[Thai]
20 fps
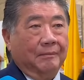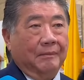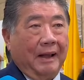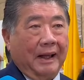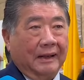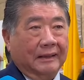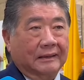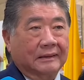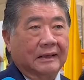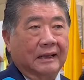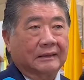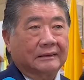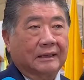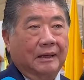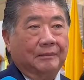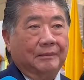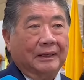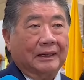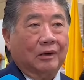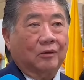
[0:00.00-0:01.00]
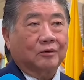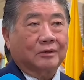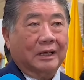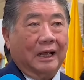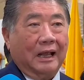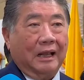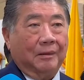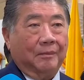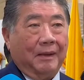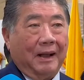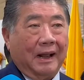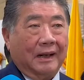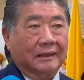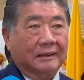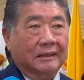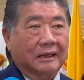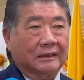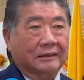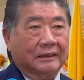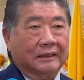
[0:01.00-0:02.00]
บางเรื่องถ้าไม่เข้าใจบาง
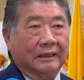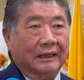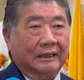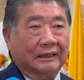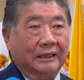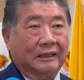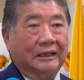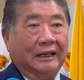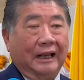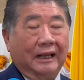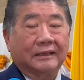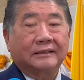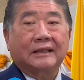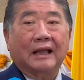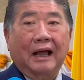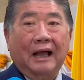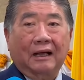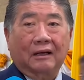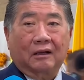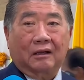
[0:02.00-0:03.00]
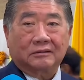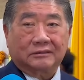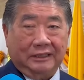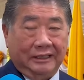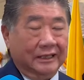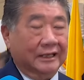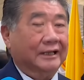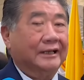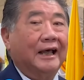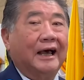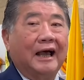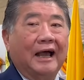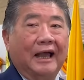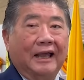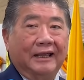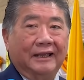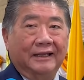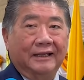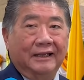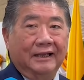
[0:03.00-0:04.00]
เรื่องที่คิดเห็นต่างก็เสนอได้
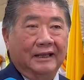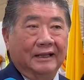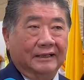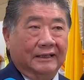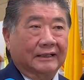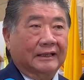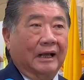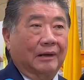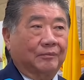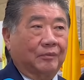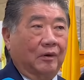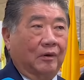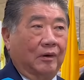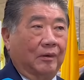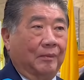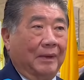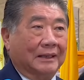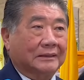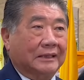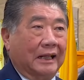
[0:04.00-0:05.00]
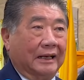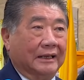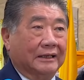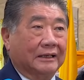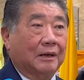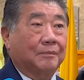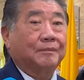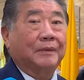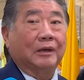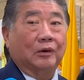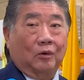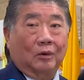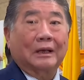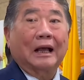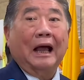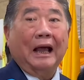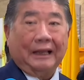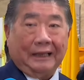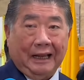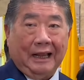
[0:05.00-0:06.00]
นะครับเพราะว่ามาตรานี้ก็เปิดโอ
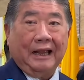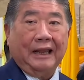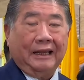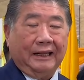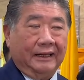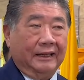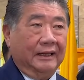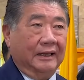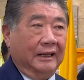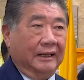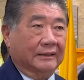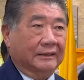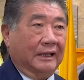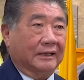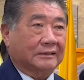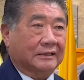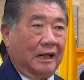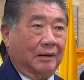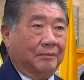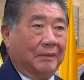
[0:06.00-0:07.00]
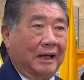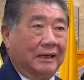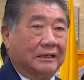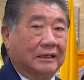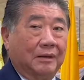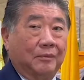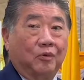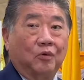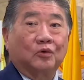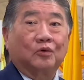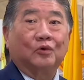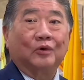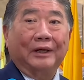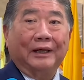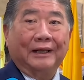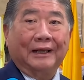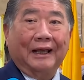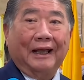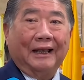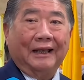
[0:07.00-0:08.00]
กาสให้ได้สามารถที่จะพูดคุย
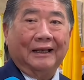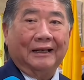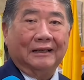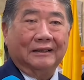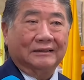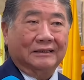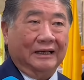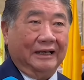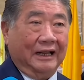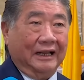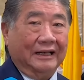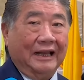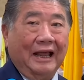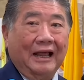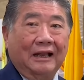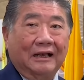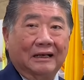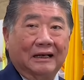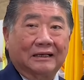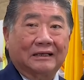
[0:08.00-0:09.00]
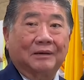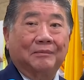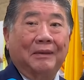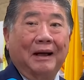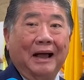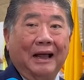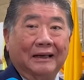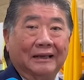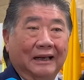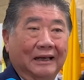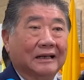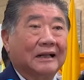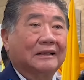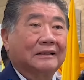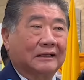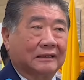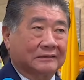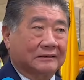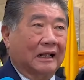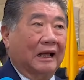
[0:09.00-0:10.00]
กัน เสนอแนะรัฐบาลในเรื่อง
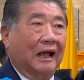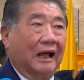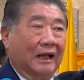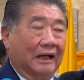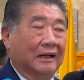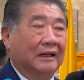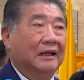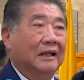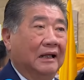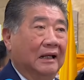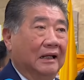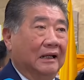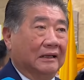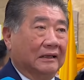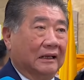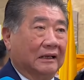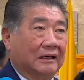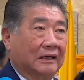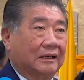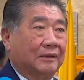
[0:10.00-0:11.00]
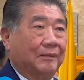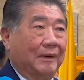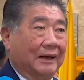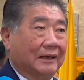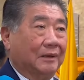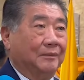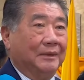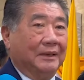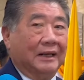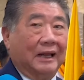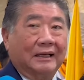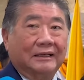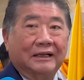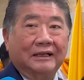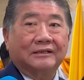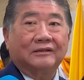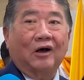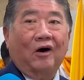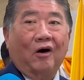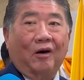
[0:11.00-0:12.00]
ต่างๆแรัฐบาลก็มีหน้า
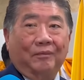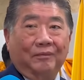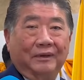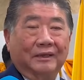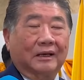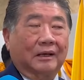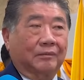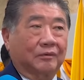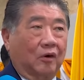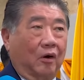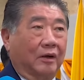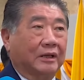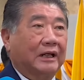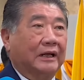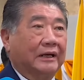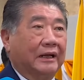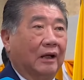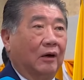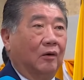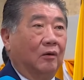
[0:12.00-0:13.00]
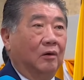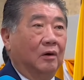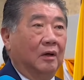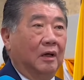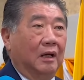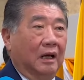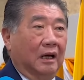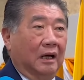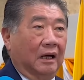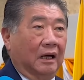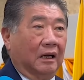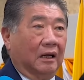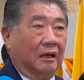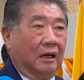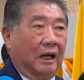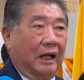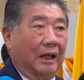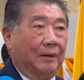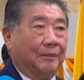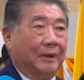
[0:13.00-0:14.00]
ที่ตอบนะครับขออย่างเดียวออ
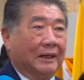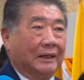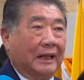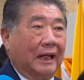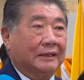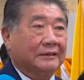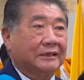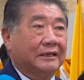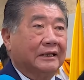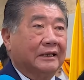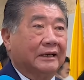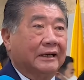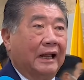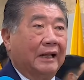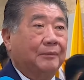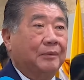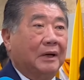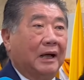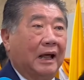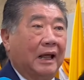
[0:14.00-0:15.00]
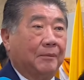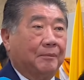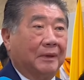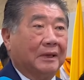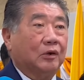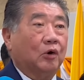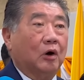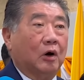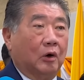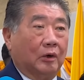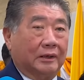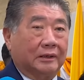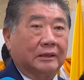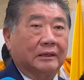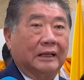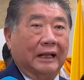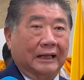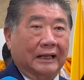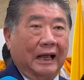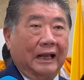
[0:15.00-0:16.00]
ให้เป็นการเสนอแนะเพื่อให้ประโยชน์
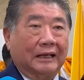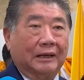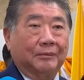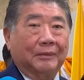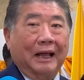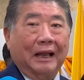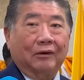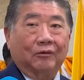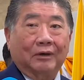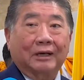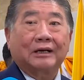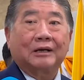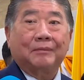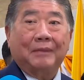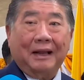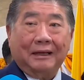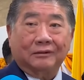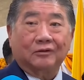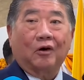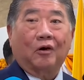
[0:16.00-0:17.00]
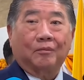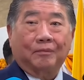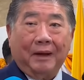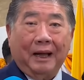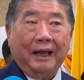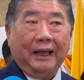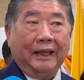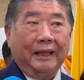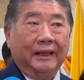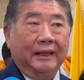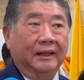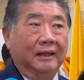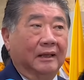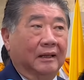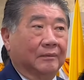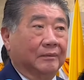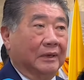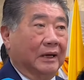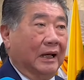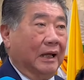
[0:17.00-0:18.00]
ในการทำงานของรัฐบาลต่อไป
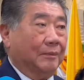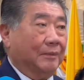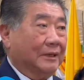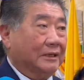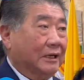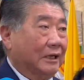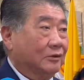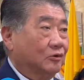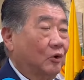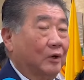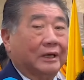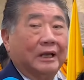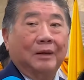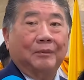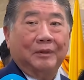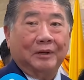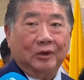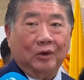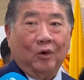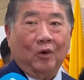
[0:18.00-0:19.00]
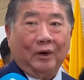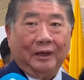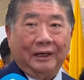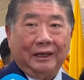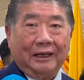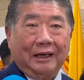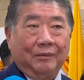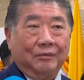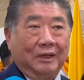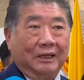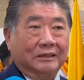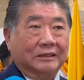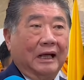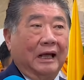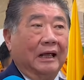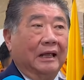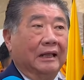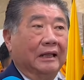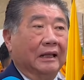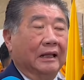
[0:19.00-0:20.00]
เพื่อให้ประชาชนได้ประโยชน์นะครับอย่า
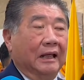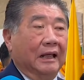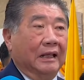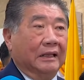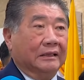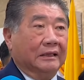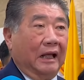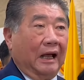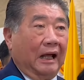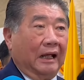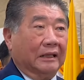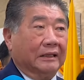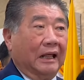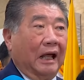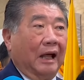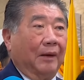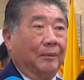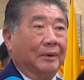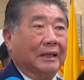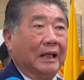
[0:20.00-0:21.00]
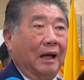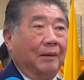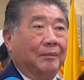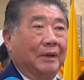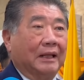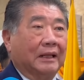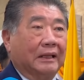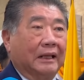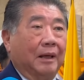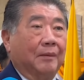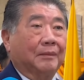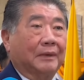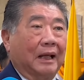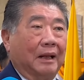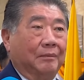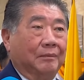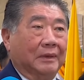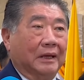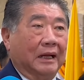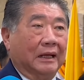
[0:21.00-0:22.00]
ใช้อย่าอย่าพยายามให้เกม
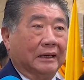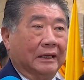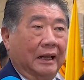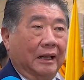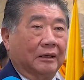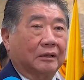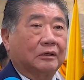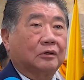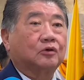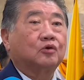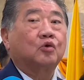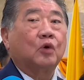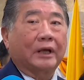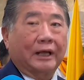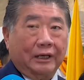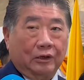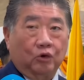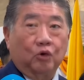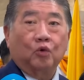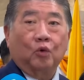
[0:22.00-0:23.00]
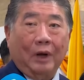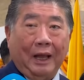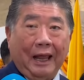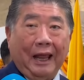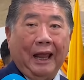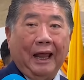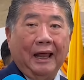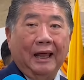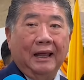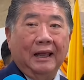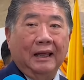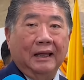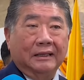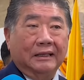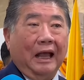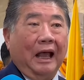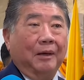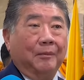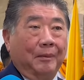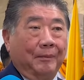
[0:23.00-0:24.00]
การเมืองเนี่ยช่วยกันดูแล
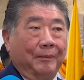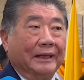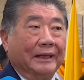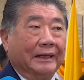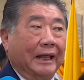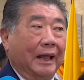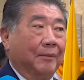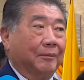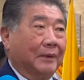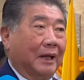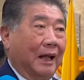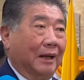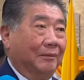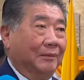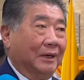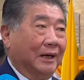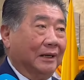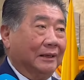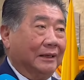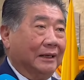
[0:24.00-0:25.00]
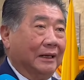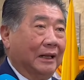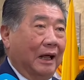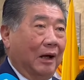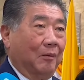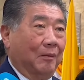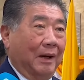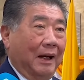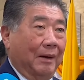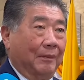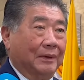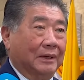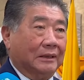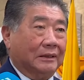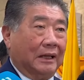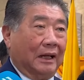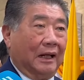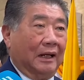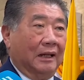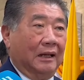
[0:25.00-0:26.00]
อย่าให้นเกมการเมืองที่เอามาเพื่อ
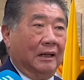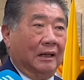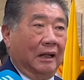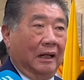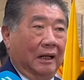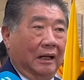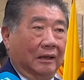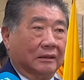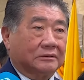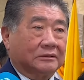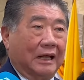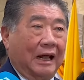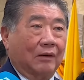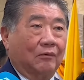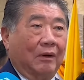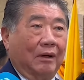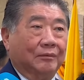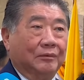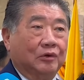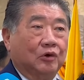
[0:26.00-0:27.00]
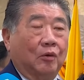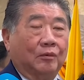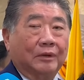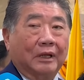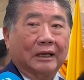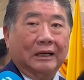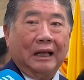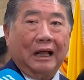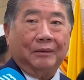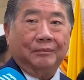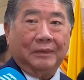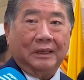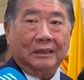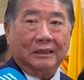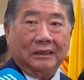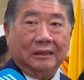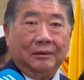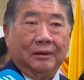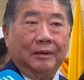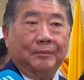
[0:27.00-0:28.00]
จะสร้างความนิยมทางการเมือง
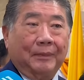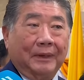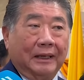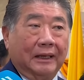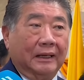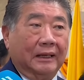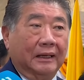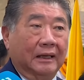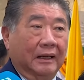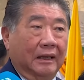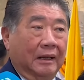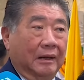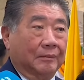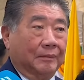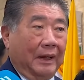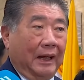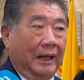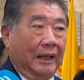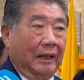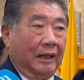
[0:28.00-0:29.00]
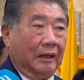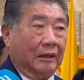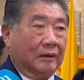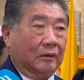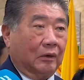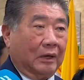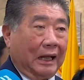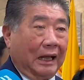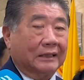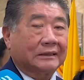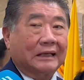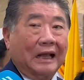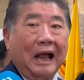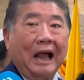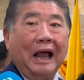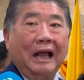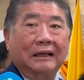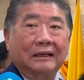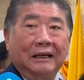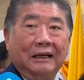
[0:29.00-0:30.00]
หรือว่าไปไปคัด
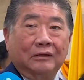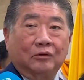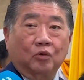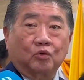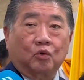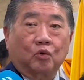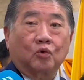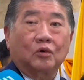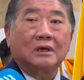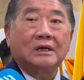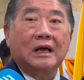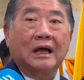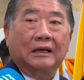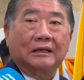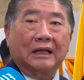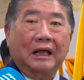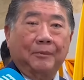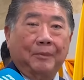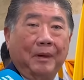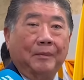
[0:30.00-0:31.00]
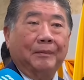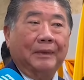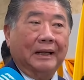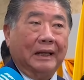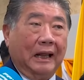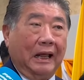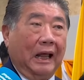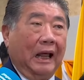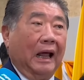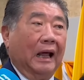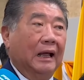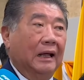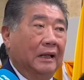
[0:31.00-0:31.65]
ค้านในทุก ๆ เรื่องให้เป็นปัญหา